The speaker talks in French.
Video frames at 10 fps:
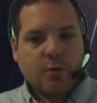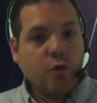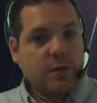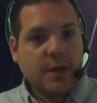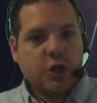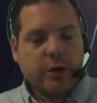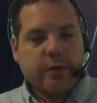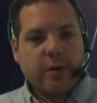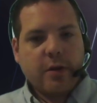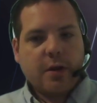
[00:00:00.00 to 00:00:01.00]
où des gens
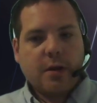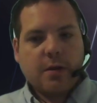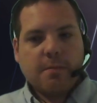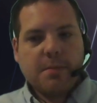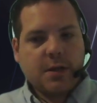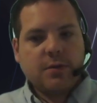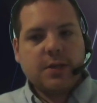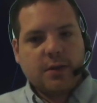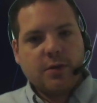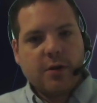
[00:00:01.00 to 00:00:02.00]
m'accusent
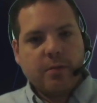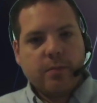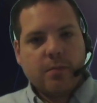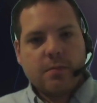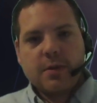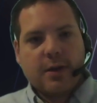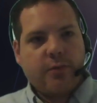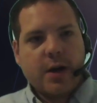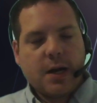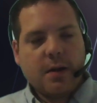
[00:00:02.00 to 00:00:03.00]
à tort
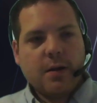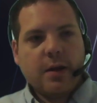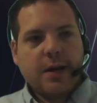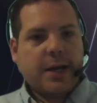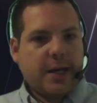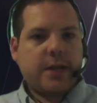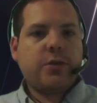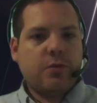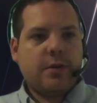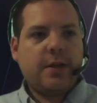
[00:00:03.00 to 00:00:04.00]
d'avoir
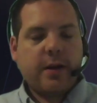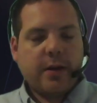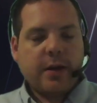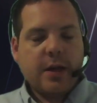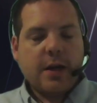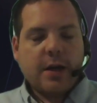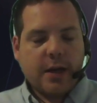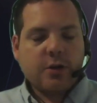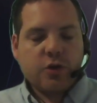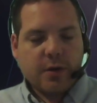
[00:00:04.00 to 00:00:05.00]
insulté,
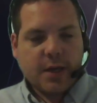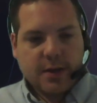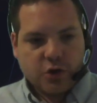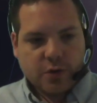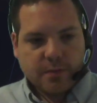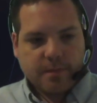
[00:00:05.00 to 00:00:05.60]
injurié des gens.